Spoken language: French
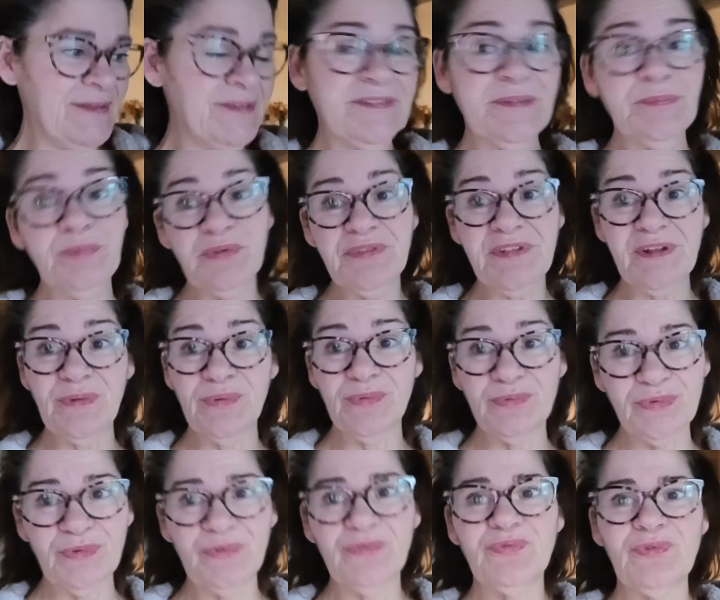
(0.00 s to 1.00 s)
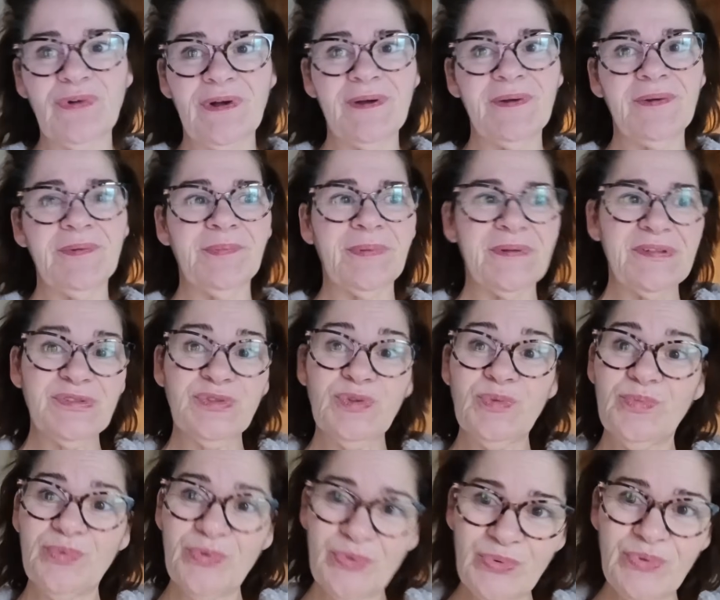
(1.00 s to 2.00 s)
C'est pour ça qu'on ne le voit
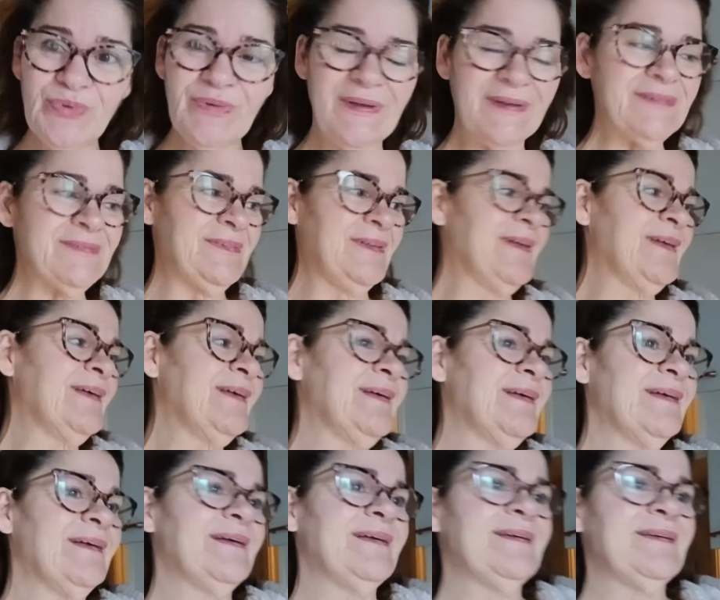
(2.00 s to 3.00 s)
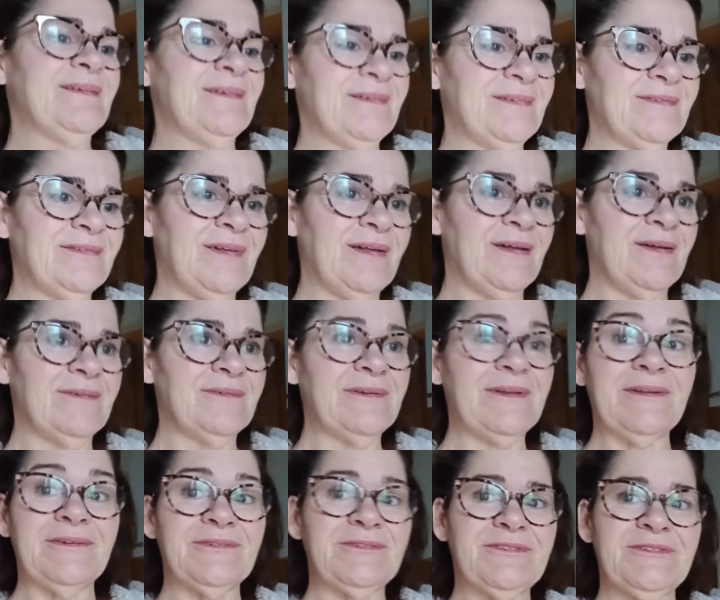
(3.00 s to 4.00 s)
presque plus. Hein. Ah, voilà.